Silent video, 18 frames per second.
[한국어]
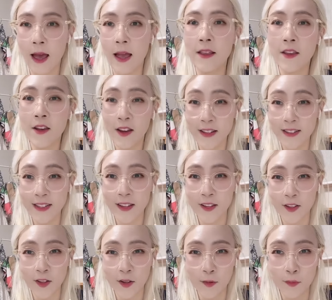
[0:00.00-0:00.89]

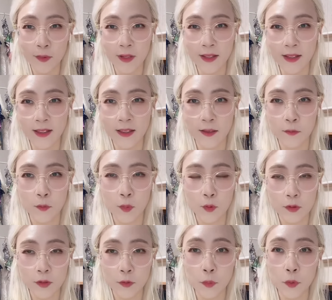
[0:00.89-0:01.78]
안녕하세요 여러분
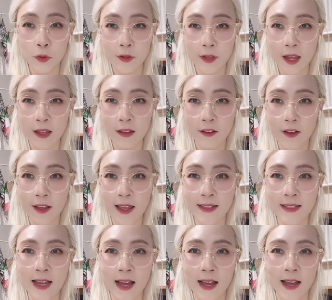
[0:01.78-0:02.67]

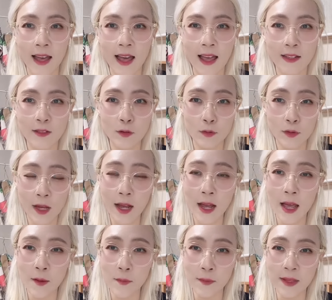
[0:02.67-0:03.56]
복스포테이너의 작가
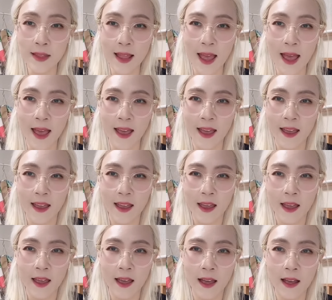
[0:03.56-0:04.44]
조작가입니다
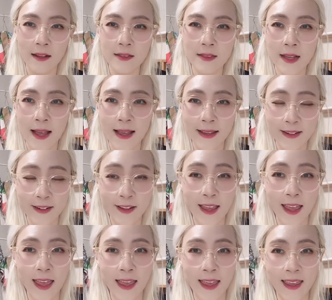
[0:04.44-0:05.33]
항상
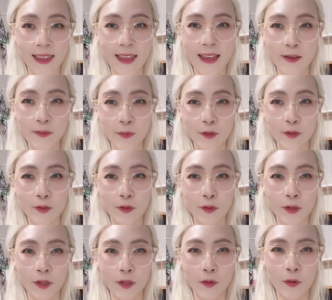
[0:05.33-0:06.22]
이렇게 AI
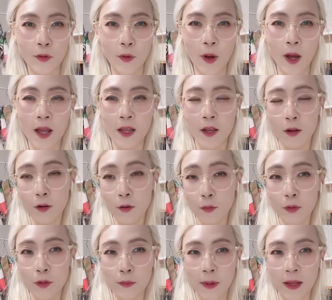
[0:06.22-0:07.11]
목소리로
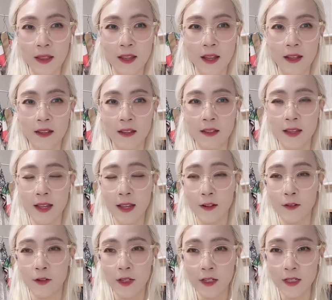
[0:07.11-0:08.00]
여러분들 만났는데
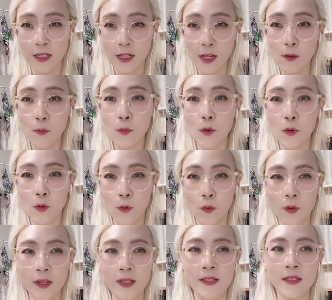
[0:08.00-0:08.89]
이렇게
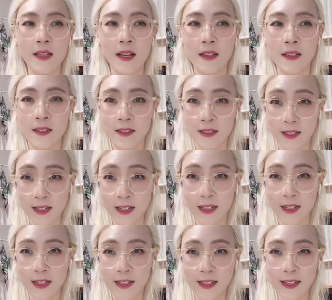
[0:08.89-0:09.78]
실물로 인사를
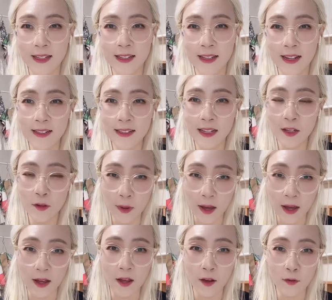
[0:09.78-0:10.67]
드리게 되니 상당히
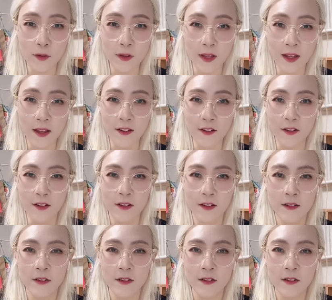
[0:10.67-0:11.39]
반가운데요